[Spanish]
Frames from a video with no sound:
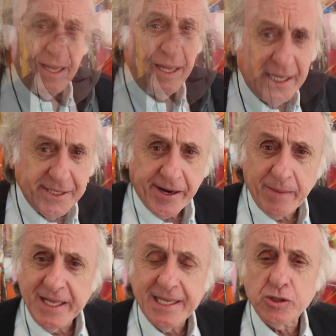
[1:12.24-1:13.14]
Estas
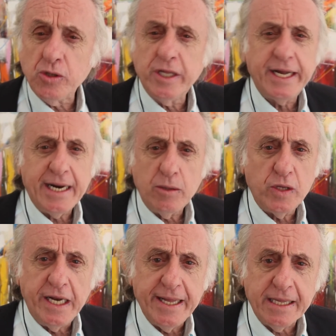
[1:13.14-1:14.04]
herramientas son de gran
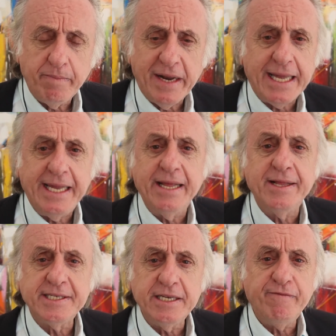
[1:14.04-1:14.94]
utilidad para quienes
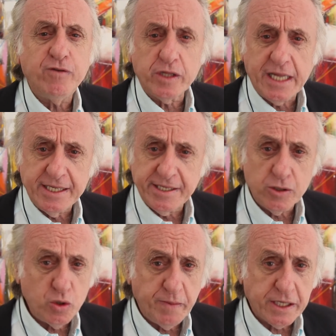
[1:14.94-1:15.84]
deseen
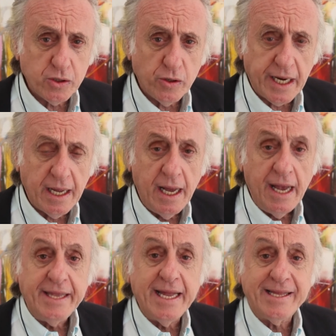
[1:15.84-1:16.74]
fortalecer su persona
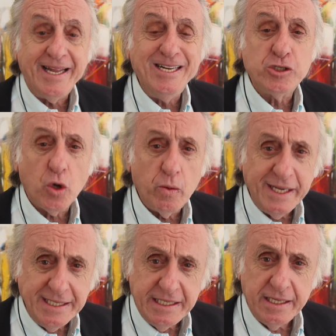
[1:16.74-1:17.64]
y adquirir
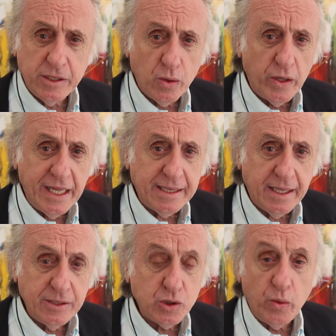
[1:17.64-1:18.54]
solvencia y
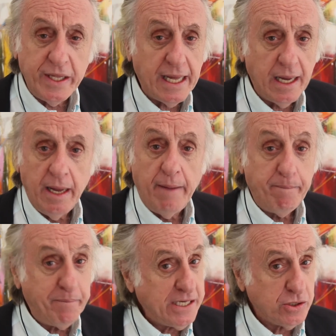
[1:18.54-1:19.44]
seguridad en su vida
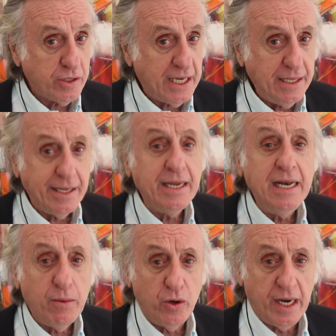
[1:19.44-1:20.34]
personal y
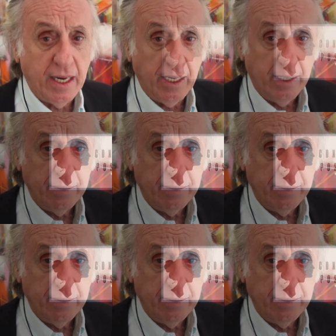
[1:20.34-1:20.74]
laboral.